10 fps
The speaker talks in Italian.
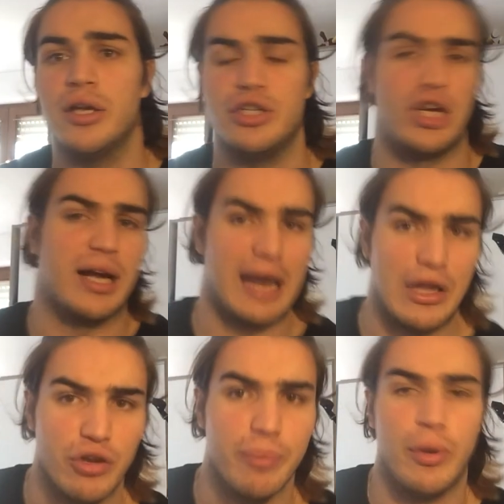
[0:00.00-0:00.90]

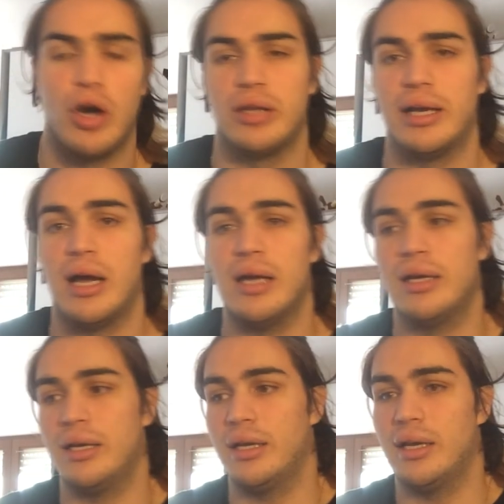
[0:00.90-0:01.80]
Ciacragna in importa
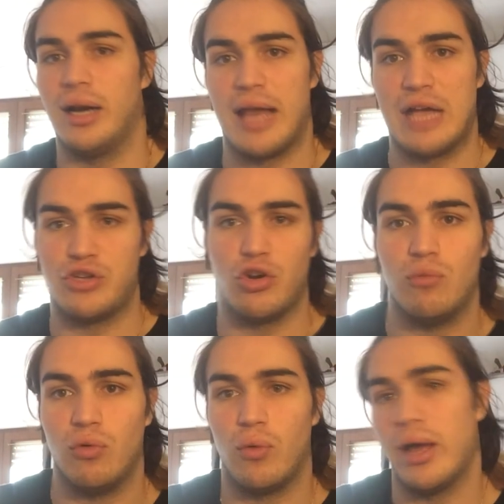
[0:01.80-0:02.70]
riesce
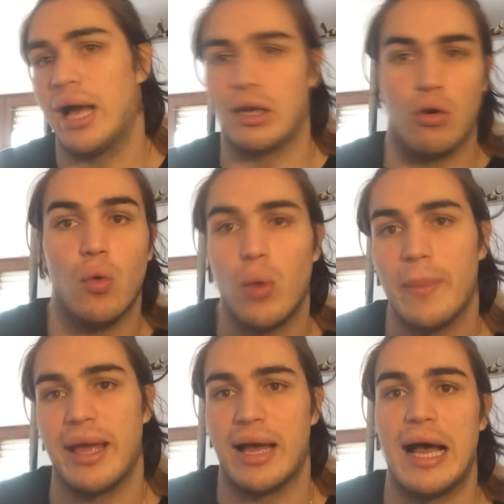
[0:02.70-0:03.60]
comunque anche con
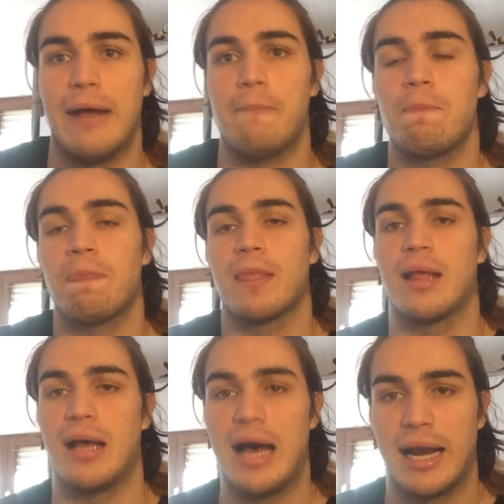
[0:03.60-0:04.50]
Quame a
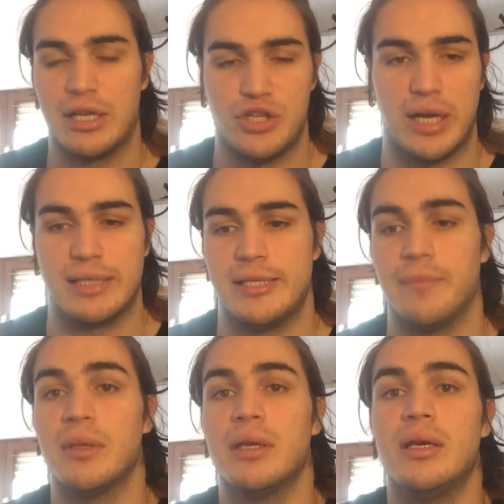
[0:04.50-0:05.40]
arrangiarsi.
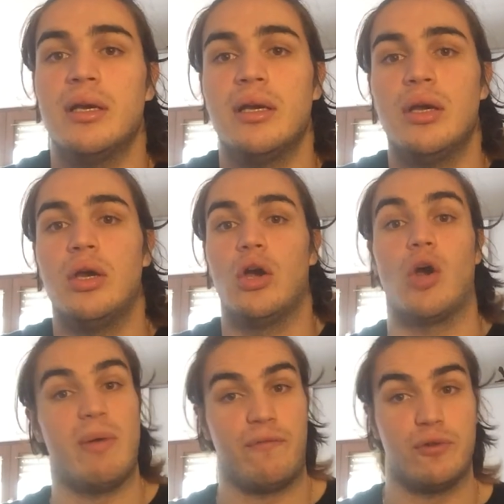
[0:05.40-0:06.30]

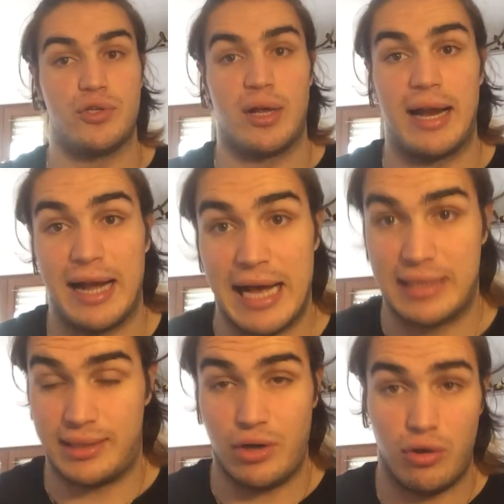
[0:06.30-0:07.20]
Come funziona
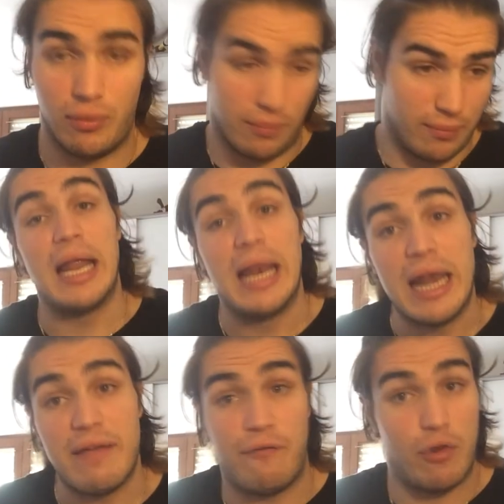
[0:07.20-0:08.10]
ragazzi? Io
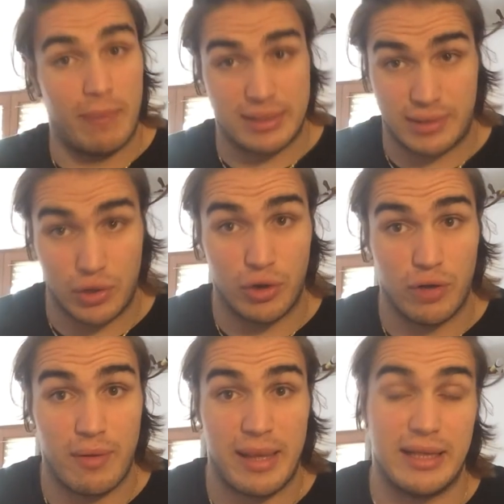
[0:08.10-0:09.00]
le
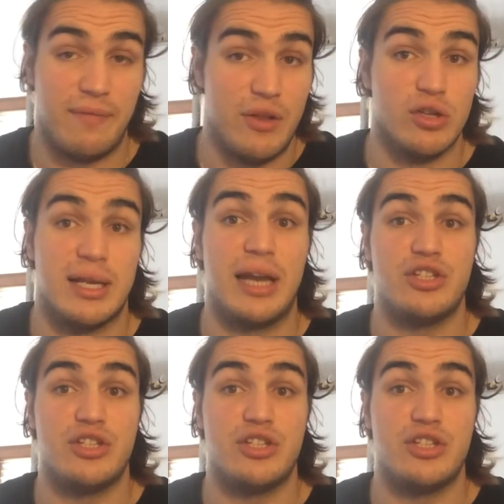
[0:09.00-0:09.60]
informazioni, ovviamente il video sarà